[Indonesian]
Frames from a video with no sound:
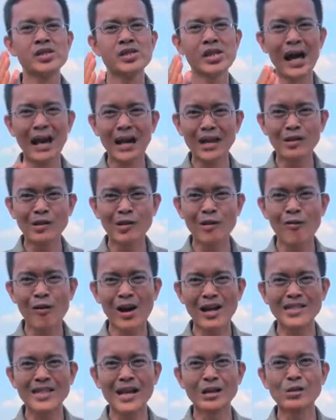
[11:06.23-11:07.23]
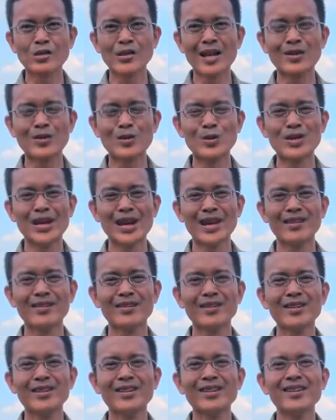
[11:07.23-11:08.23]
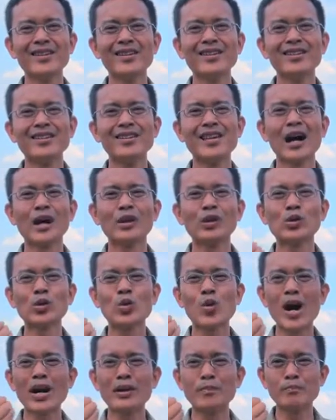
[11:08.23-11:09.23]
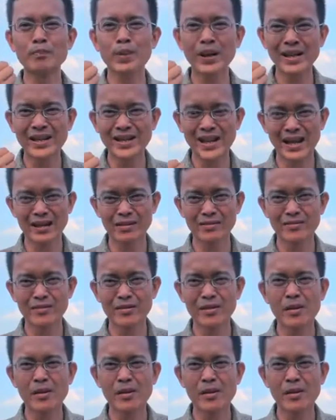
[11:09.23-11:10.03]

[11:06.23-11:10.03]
Jalan keluar satu-satunya yang Tuhan berikan